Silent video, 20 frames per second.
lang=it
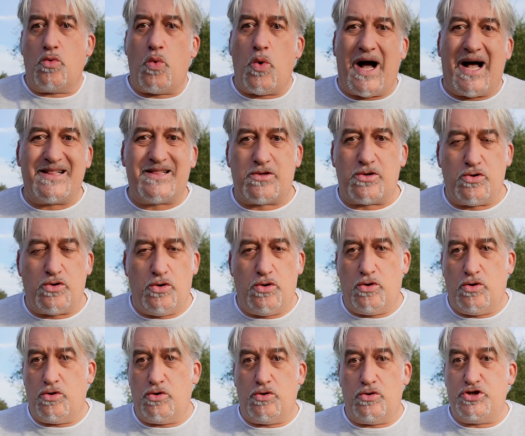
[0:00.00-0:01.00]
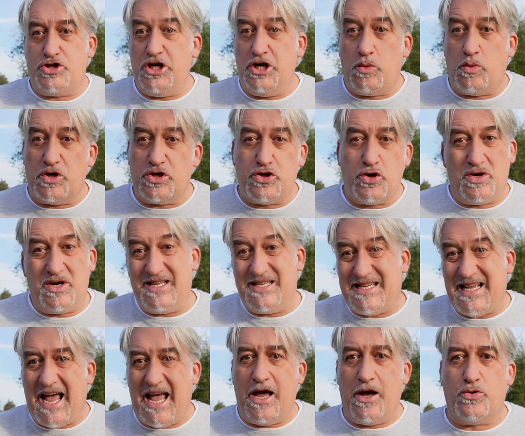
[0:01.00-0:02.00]
4-5 giorni,
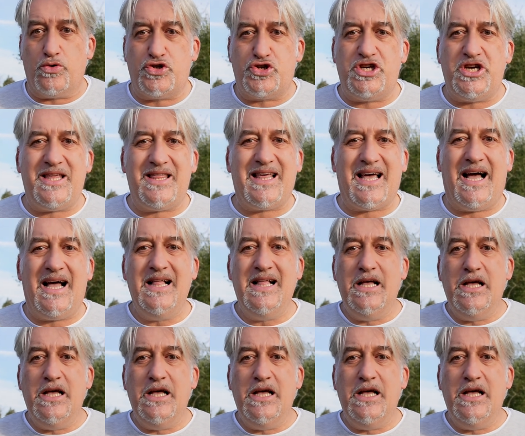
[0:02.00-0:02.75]
6 che è uscita,